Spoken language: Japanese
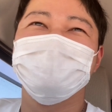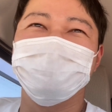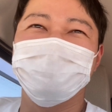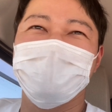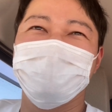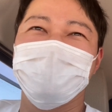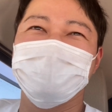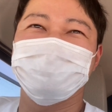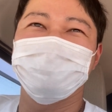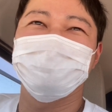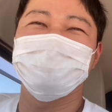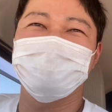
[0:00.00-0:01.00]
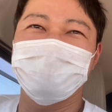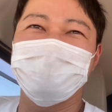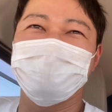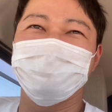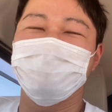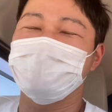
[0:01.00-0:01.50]
黒ナンバー取得し
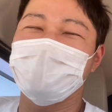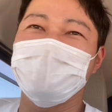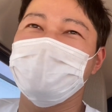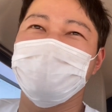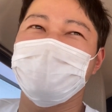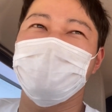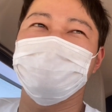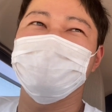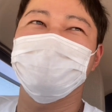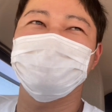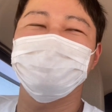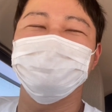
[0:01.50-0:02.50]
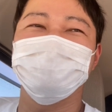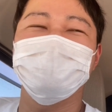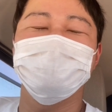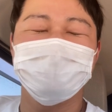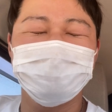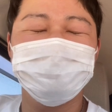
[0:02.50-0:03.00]
て、もう軽貨物やめます、みた
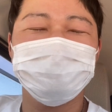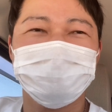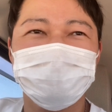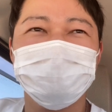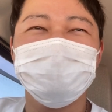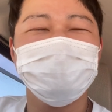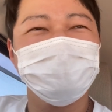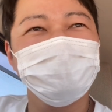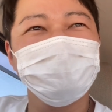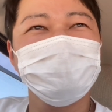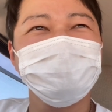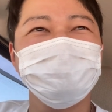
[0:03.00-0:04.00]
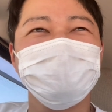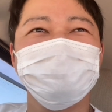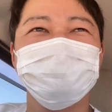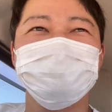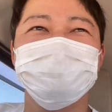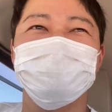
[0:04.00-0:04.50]
いな。この車ど
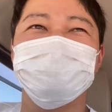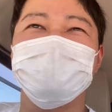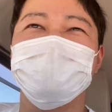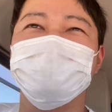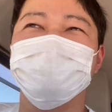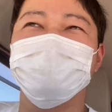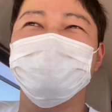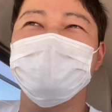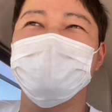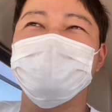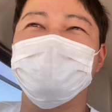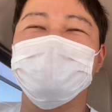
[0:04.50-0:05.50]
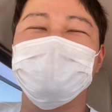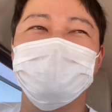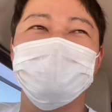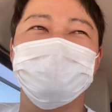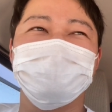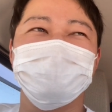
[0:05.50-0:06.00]
うすんのみたいな。もったいない
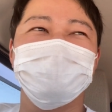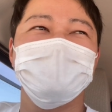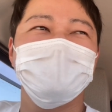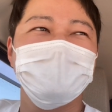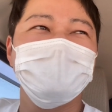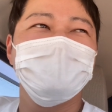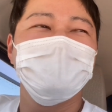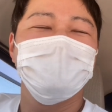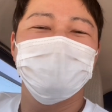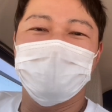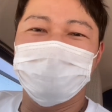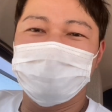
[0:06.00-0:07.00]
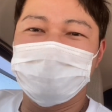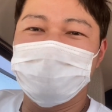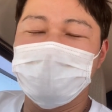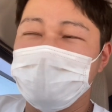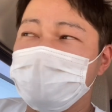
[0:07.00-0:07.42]
ね。とまあ普通にね、